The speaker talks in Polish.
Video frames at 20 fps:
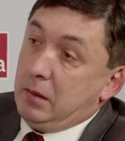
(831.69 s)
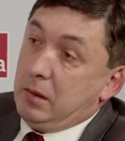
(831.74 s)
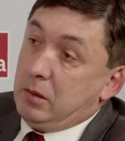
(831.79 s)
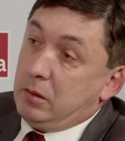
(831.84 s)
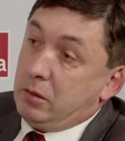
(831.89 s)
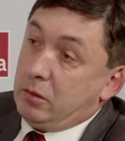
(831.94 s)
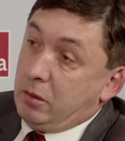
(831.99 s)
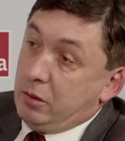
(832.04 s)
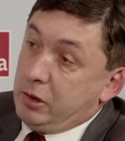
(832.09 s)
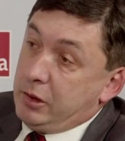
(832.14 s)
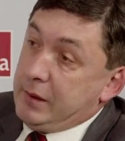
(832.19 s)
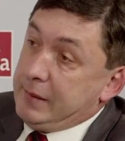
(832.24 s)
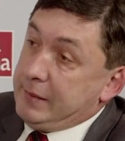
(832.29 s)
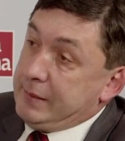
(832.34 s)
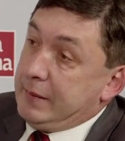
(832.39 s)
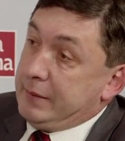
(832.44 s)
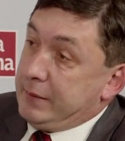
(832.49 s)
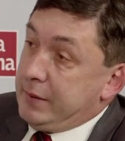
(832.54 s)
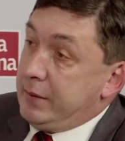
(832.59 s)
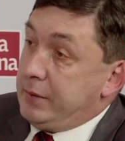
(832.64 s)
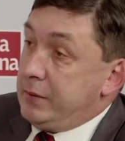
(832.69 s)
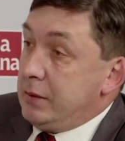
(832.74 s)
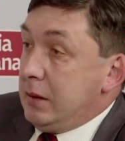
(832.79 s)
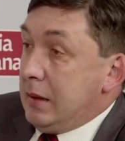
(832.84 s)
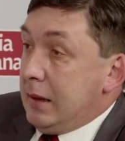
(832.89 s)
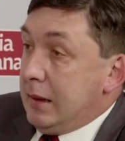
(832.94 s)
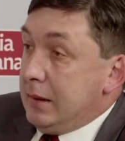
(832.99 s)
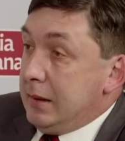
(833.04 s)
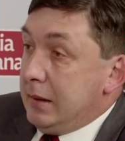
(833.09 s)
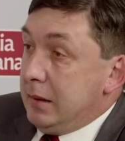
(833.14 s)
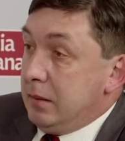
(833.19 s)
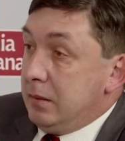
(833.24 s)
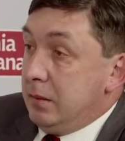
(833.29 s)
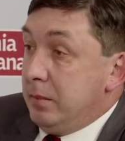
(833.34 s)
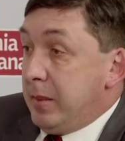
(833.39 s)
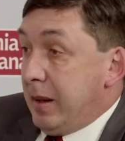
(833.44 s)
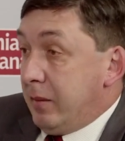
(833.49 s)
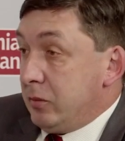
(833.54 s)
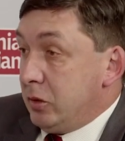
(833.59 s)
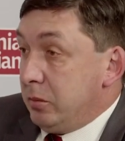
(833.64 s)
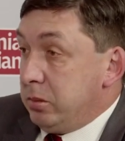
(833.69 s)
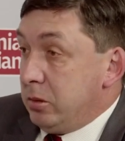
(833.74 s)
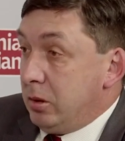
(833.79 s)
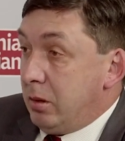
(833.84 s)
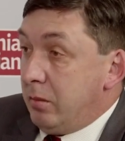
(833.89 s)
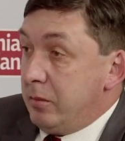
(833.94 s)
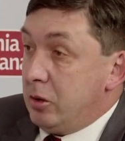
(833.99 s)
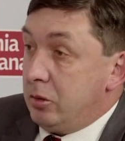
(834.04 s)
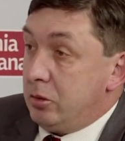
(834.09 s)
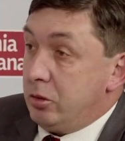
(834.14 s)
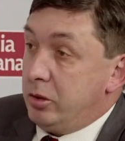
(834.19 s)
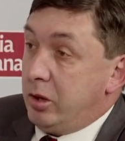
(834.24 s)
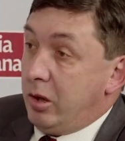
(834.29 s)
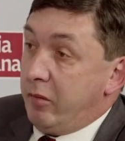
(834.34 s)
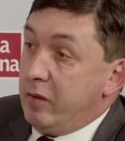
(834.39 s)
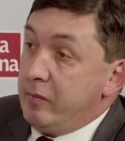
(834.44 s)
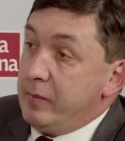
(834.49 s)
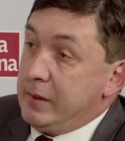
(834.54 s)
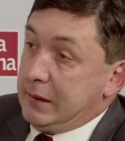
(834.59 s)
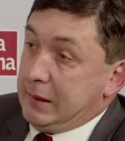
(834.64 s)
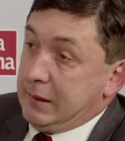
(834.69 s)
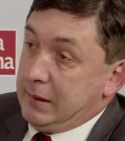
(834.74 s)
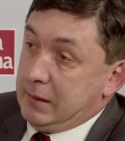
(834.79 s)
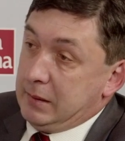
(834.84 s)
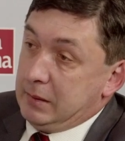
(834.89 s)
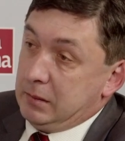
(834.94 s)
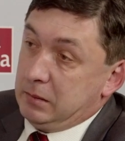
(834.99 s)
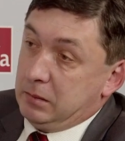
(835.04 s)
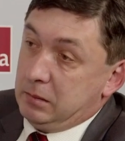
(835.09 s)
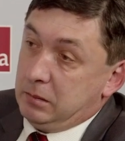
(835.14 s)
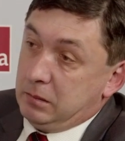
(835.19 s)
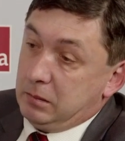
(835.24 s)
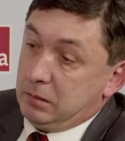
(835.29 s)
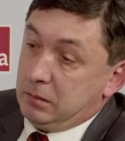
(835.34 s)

I coś jest na rzeczy, ale prawdopodobnie to się wymyka